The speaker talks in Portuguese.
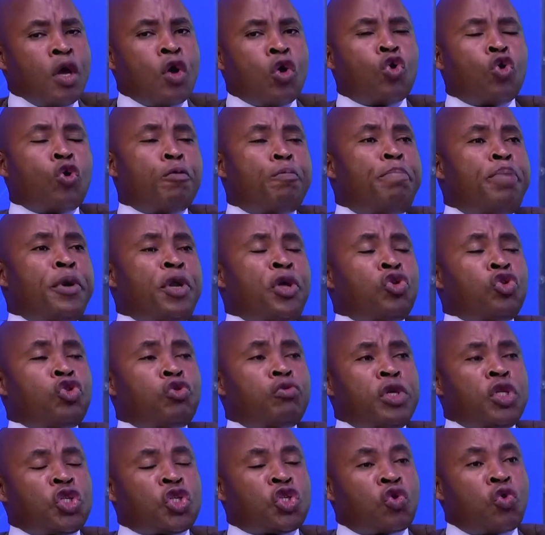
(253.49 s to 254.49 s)
O período
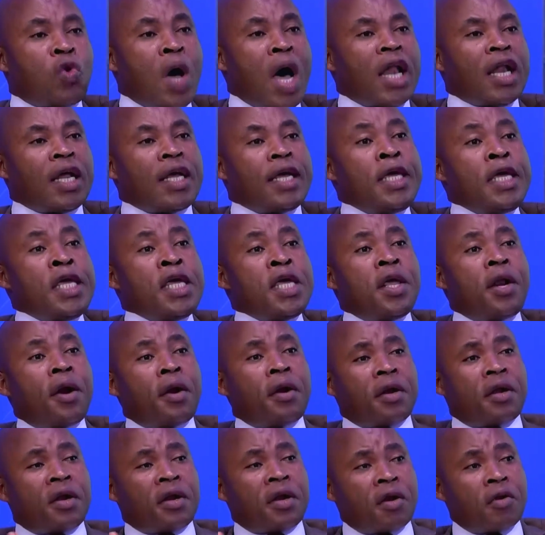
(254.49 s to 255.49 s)
menstrual
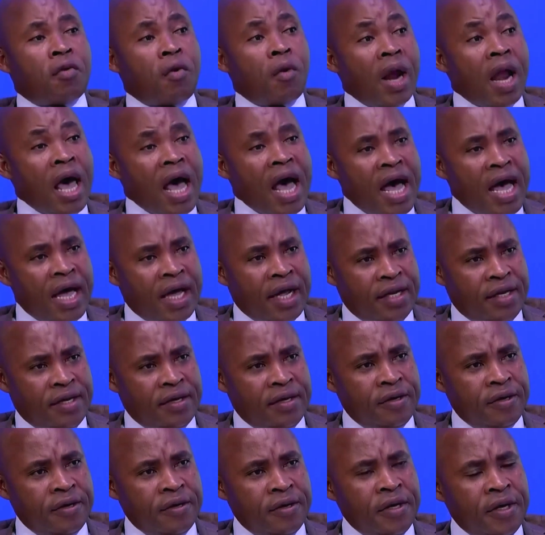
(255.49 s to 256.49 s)
irregular,
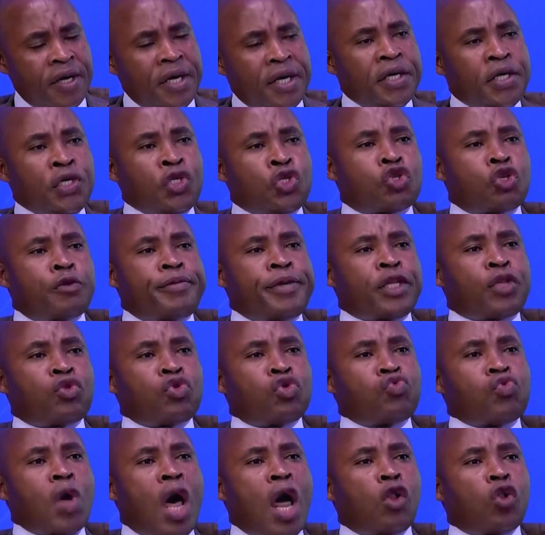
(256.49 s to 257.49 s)
e,
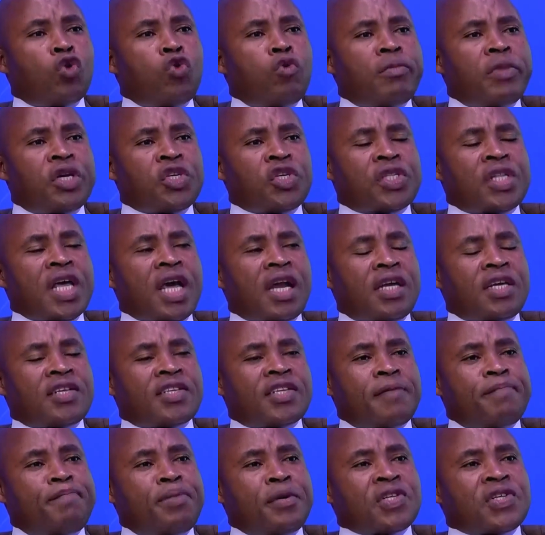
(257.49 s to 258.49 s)
sobretudo, algumas delas
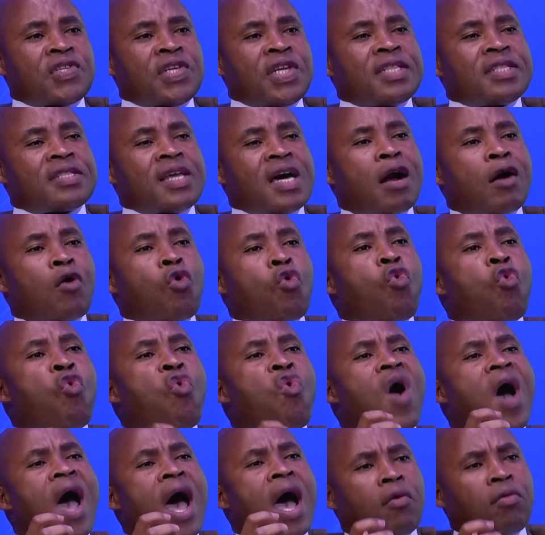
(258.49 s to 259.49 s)
apresentar
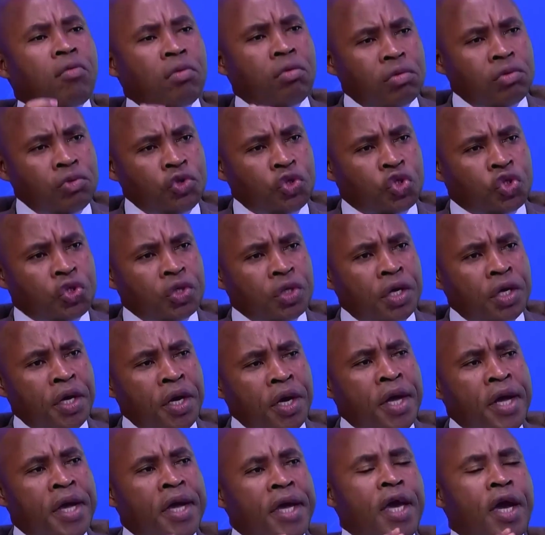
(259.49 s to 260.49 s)
coágulos
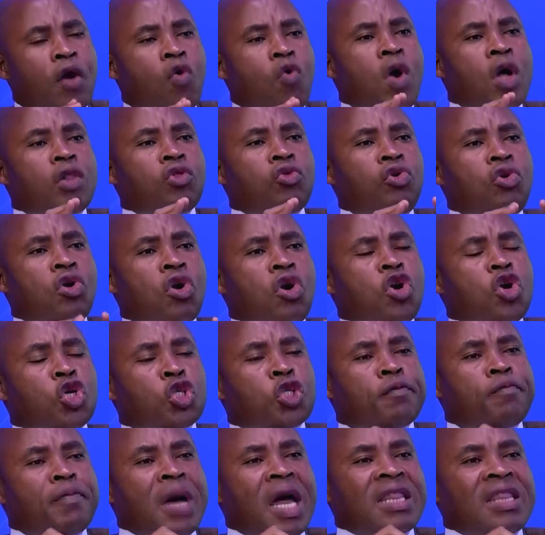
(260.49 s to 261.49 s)
e quando
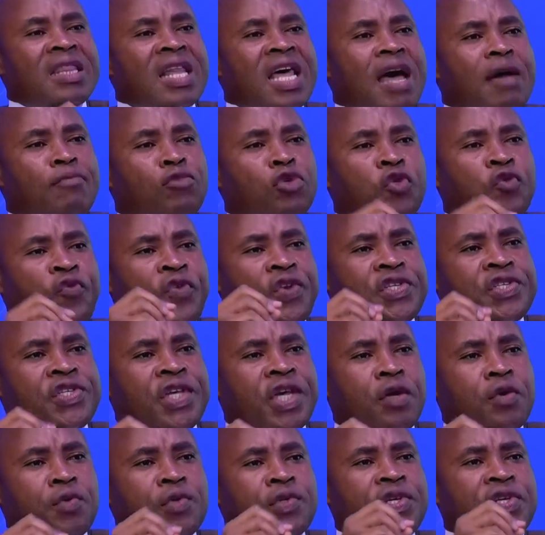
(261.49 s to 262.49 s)
nós mandamos
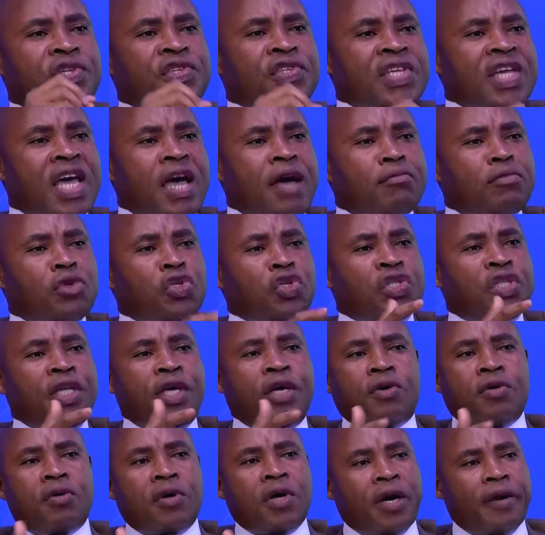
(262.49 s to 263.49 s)
fazer os exames de
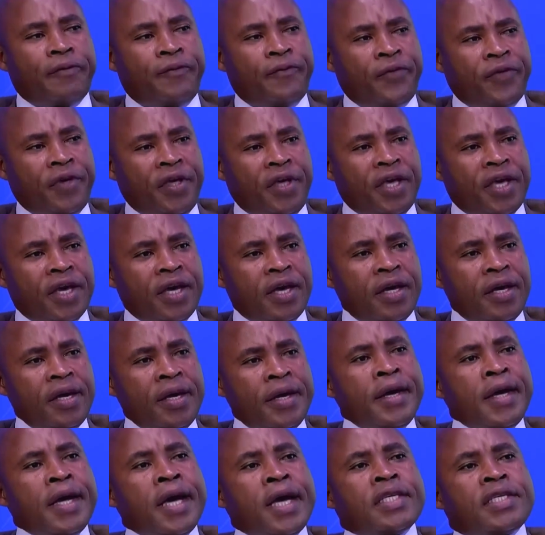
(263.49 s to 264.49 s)
ecografia,
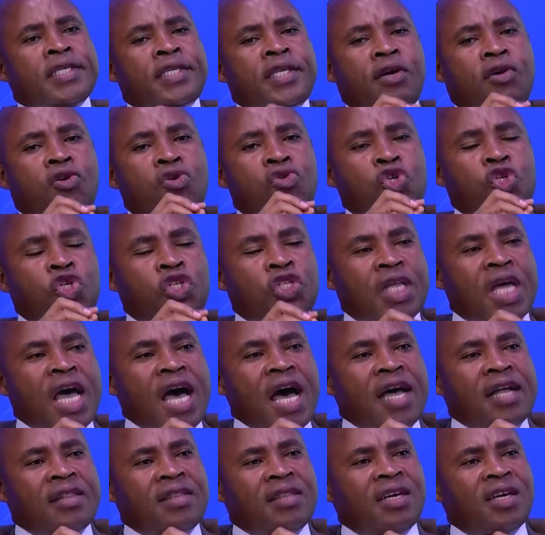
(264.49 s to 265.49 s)
se
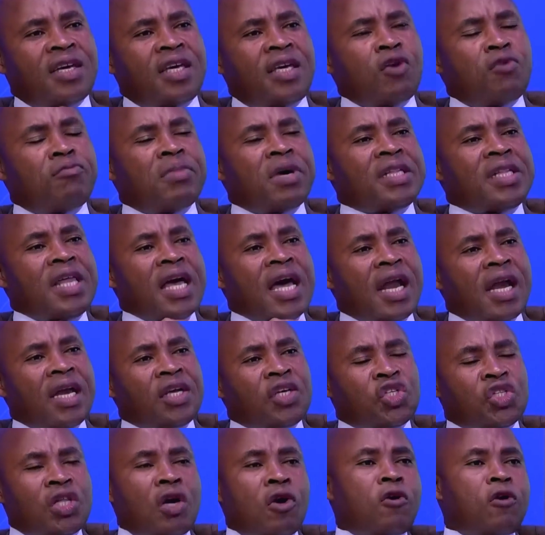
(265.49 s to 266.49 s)
constata que uma delas
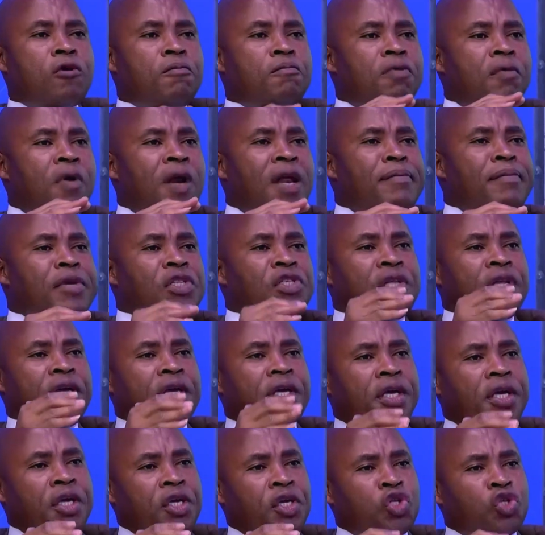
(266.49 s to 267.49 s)
estão com problemas de
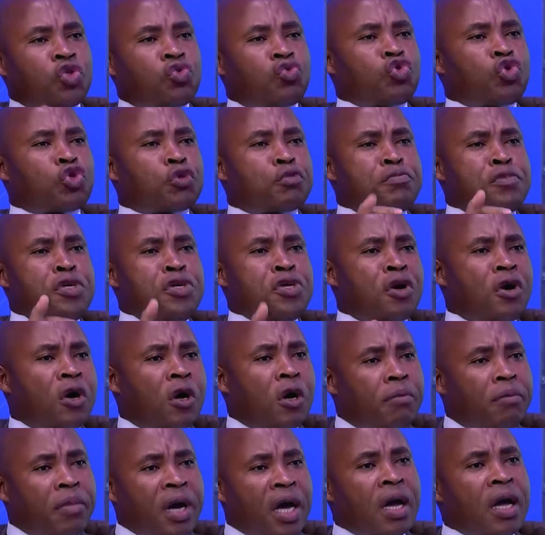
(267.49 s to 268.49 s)
quistos,
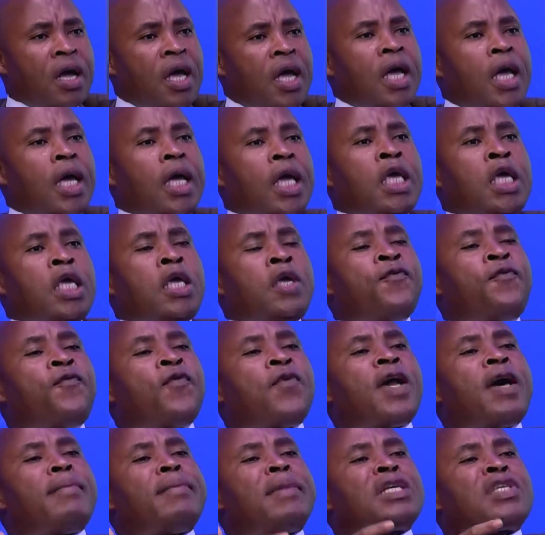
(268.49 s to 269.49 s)
mioma,
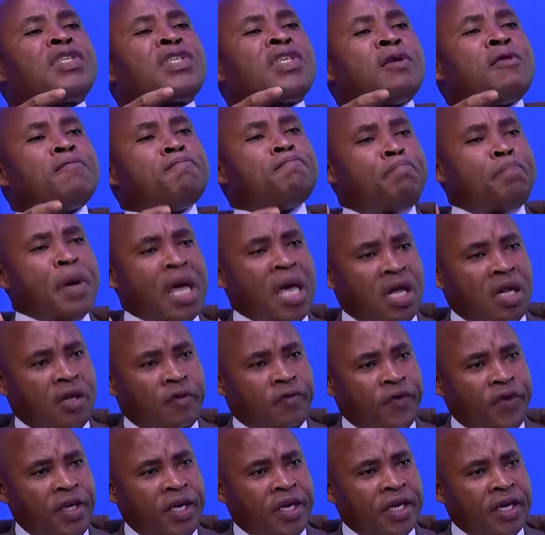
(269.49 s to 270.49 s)
inflamação
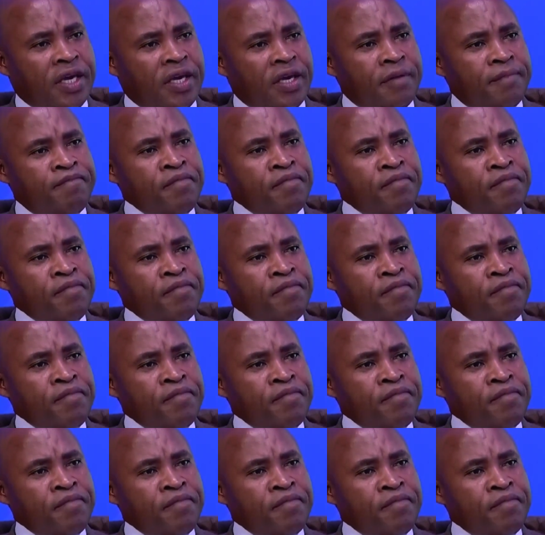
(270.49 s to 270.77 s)
pélvica.